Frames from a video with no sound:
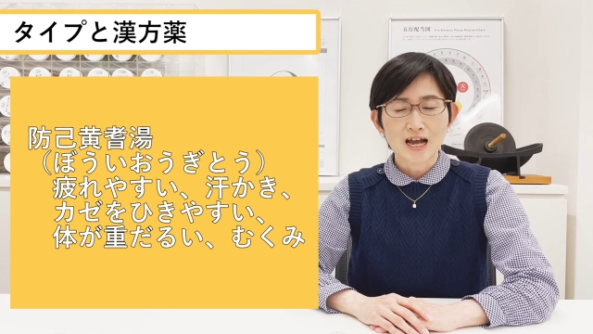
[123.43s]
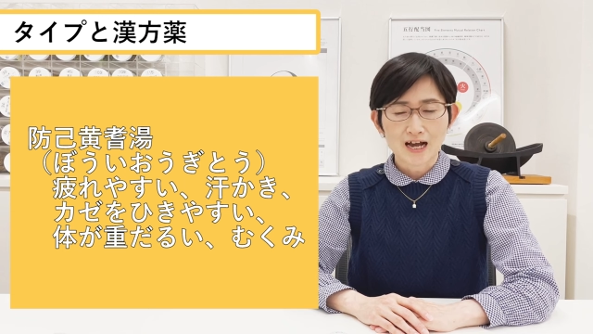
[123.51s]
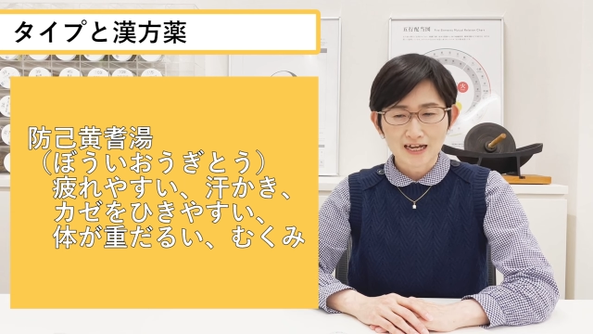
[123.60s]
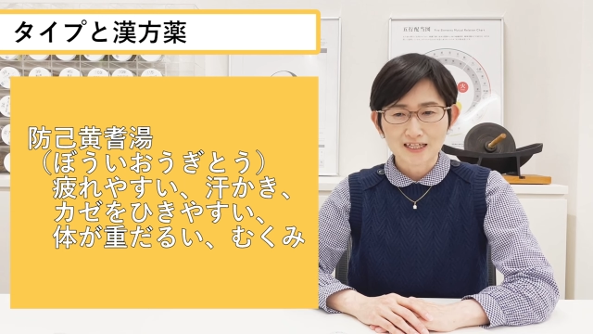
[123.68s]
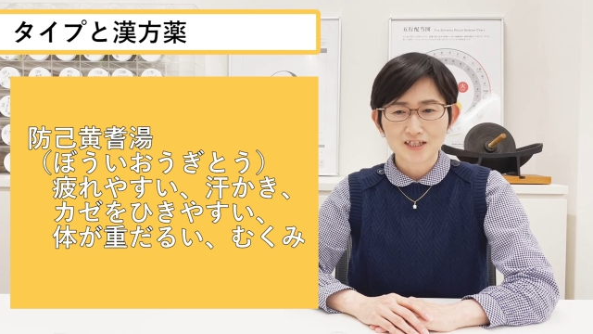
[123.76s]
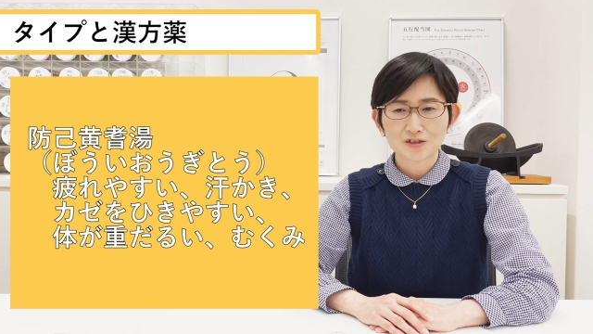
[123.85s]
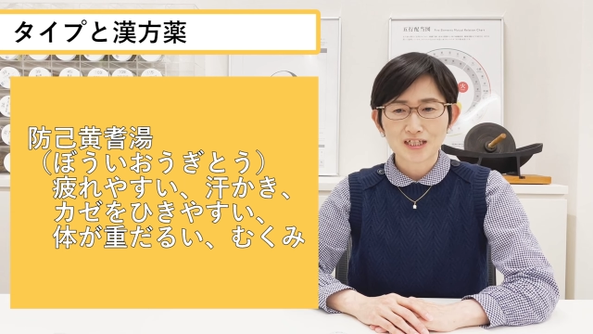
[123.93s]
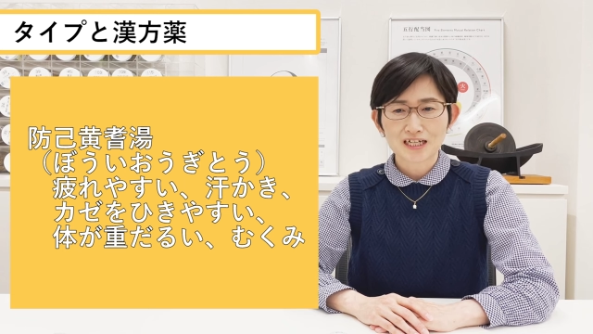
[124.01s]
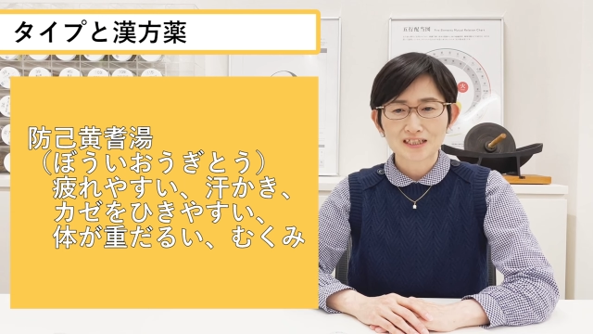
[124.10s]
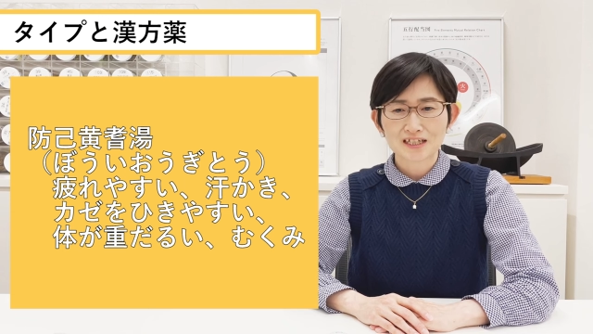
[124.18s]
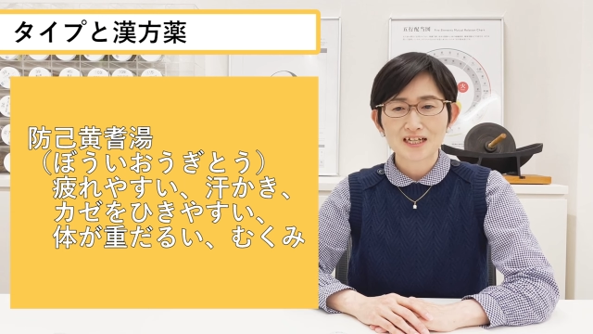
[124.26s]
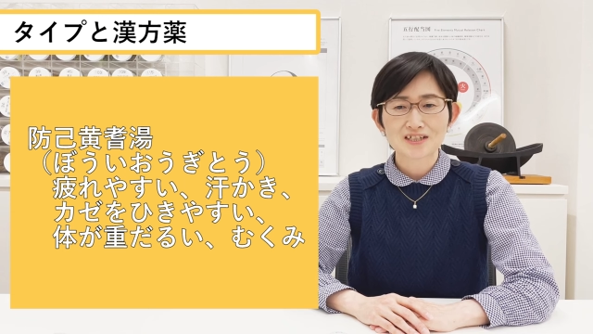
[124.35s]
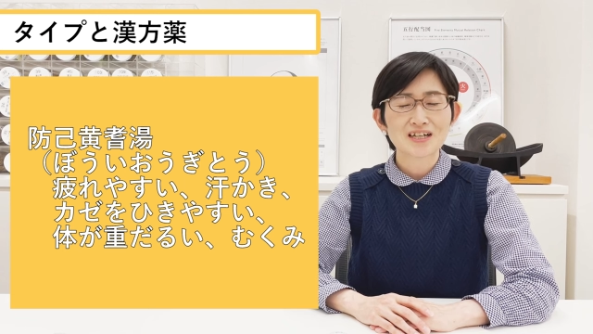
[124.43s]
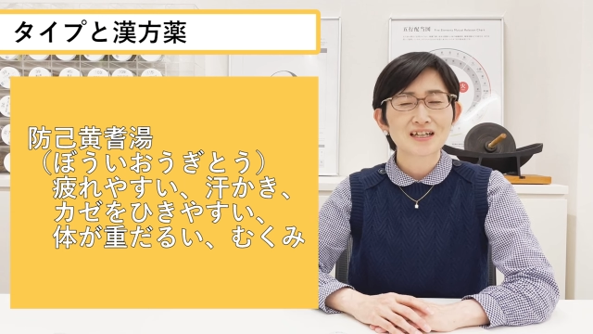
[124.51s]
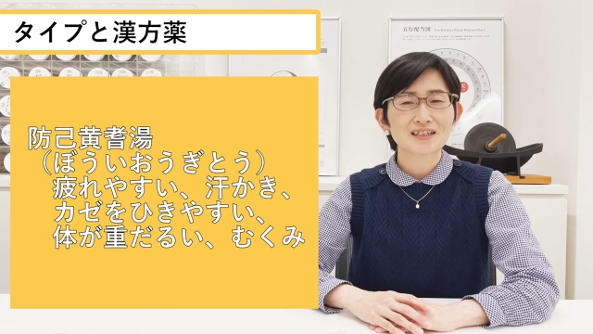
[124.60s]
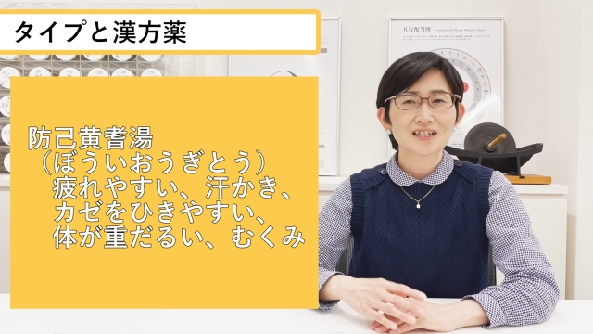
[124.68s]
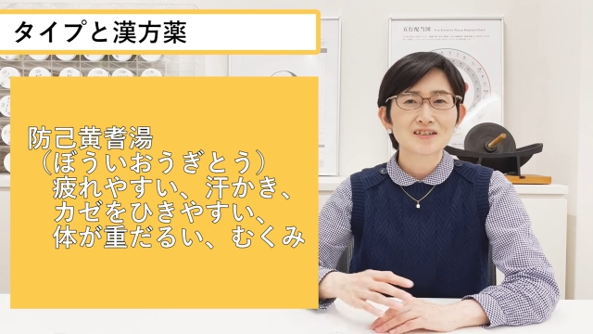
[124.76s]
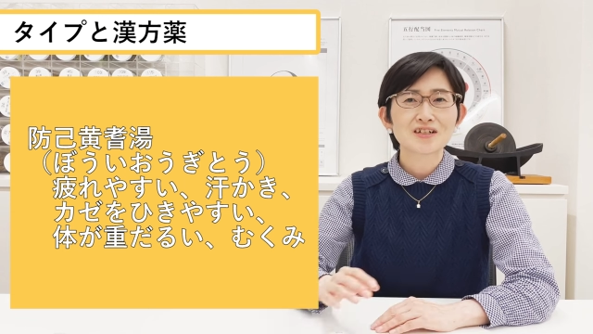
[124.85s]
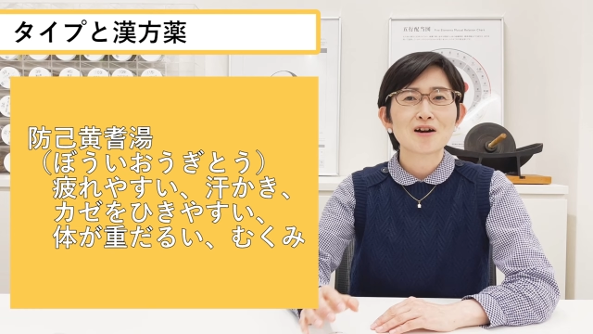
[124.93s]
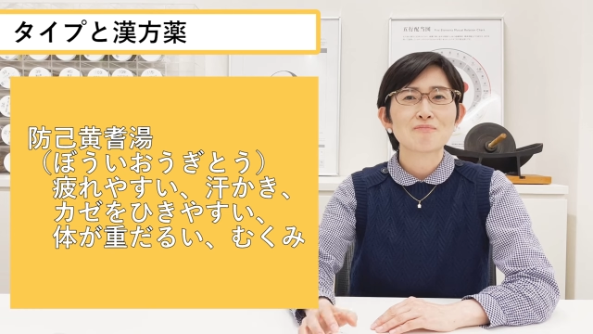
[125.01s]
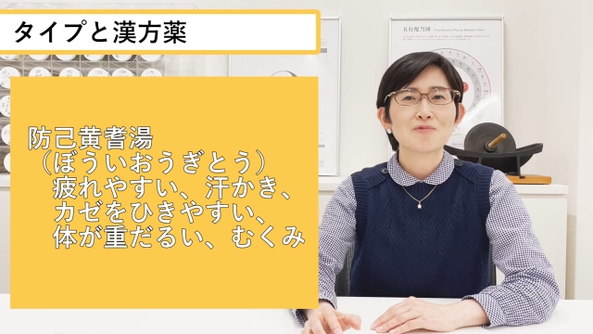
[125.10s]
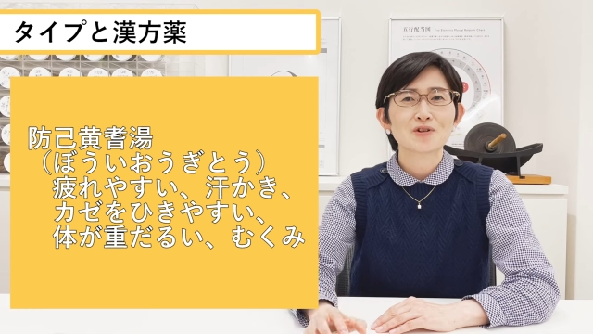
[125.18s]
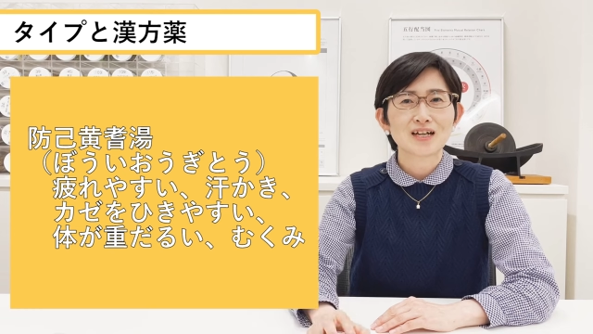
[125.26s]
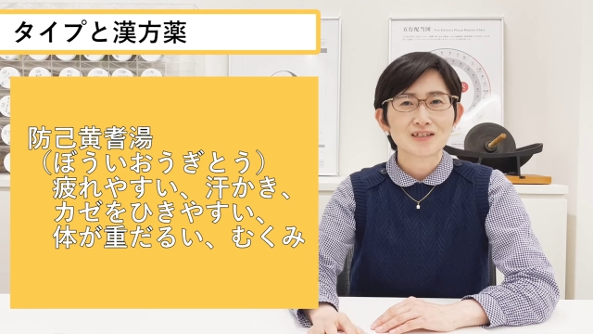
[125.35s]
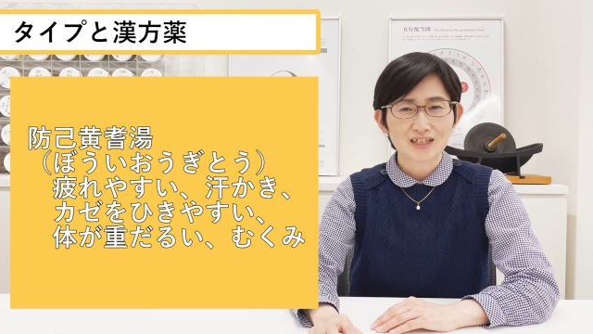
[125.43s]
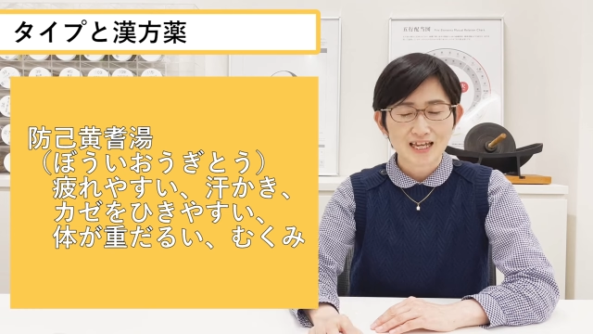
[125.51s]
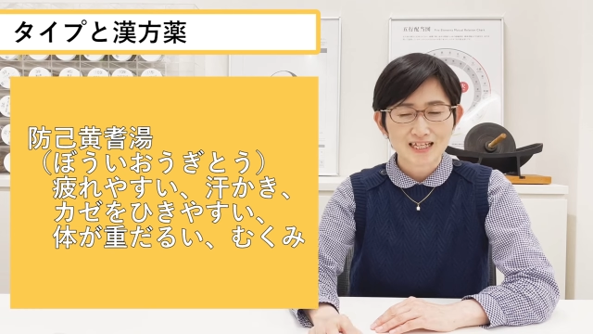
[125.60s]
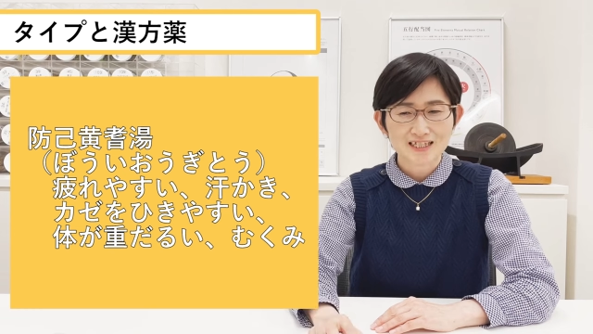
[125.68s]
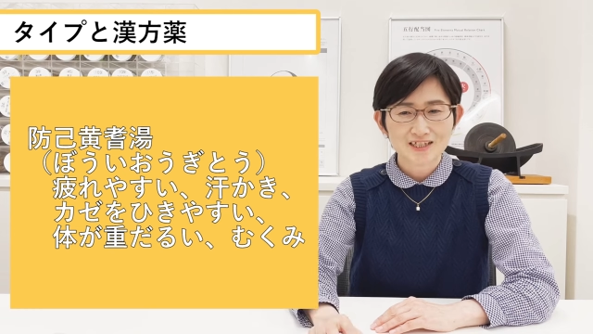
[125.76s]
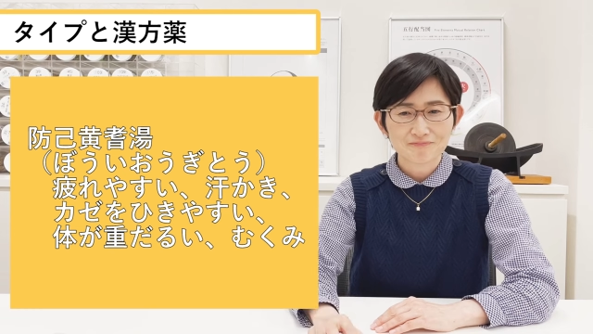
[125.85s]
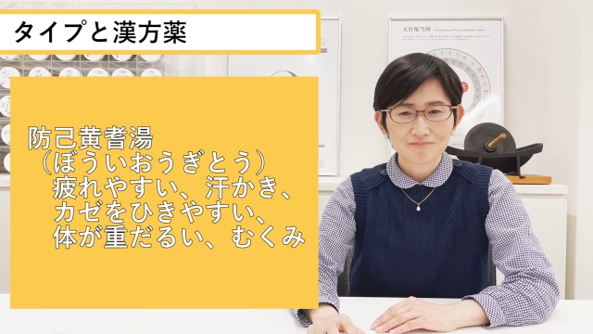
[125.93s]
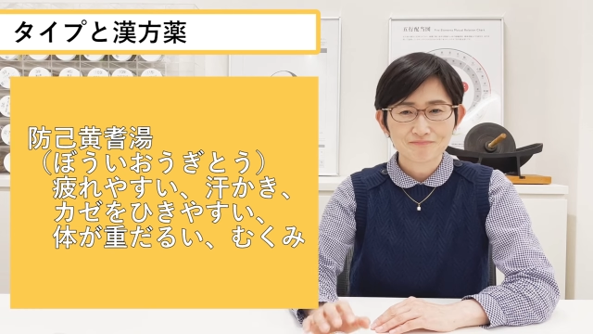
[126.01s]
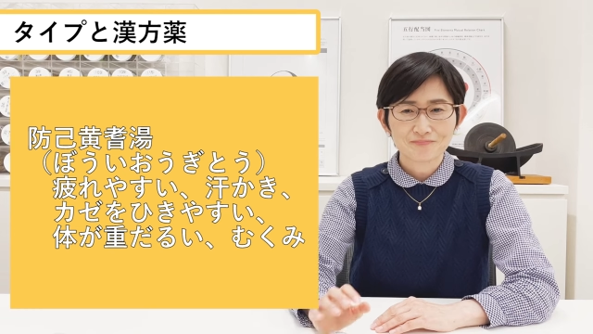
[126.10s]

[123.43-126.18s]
はい、そんな方が使っていく漢方薬です、